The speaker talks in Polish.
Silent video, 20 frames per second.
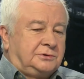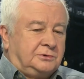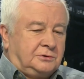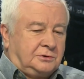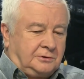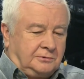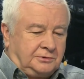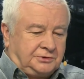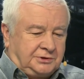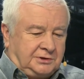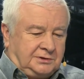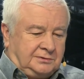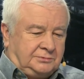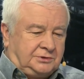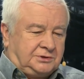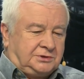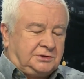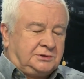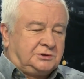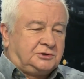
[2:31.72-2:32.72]
że około
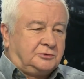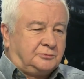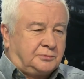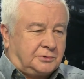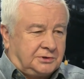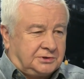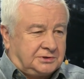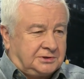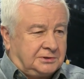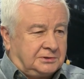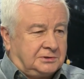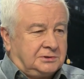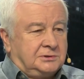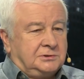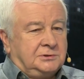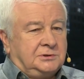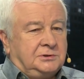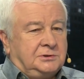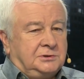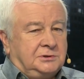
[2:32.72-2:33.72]
70%
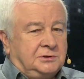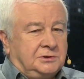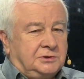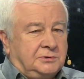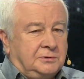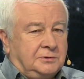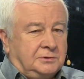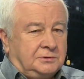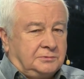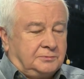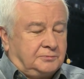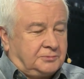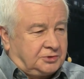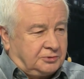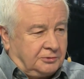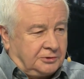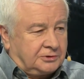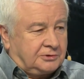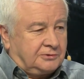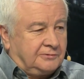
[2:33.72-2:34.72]

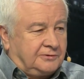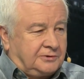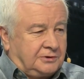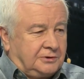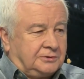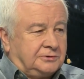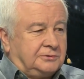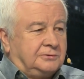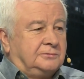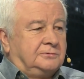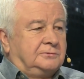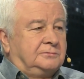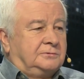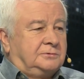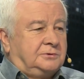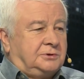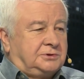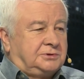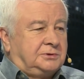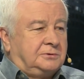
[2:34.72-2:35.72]
członków kodu
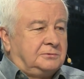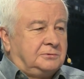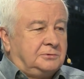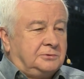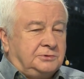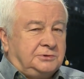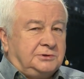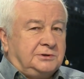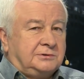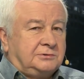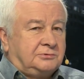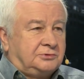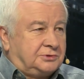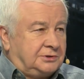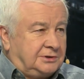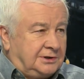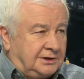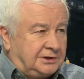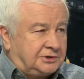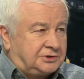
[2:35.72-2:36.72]
to są ludzie, którzy
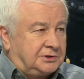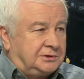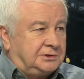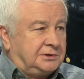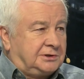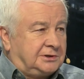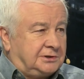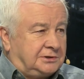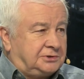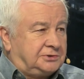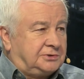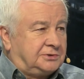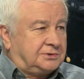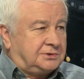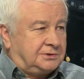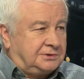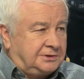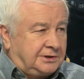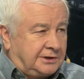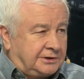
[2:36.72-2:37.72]
należeli kiedyś do
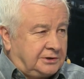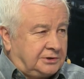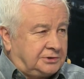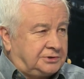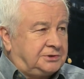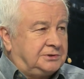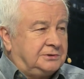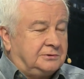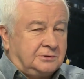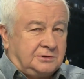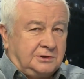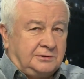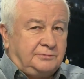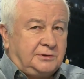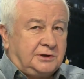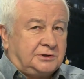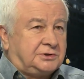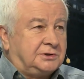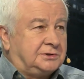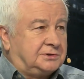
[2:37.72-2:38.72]
Solidarności, do tej
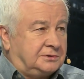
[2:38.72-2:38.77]
pierwszej